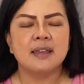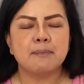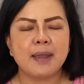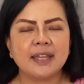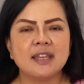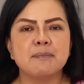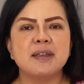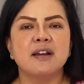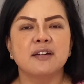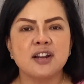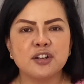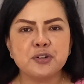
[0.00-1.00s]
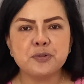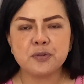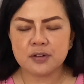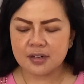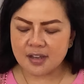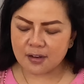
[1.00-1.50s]
แม้จะมีเรื่องทุก
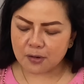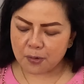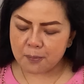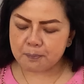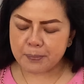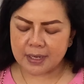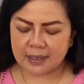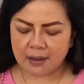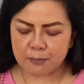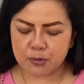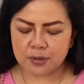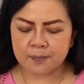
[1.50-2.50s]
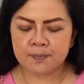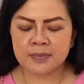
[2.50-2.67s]
ข์เรื่องกลุ่มเป็นกังวล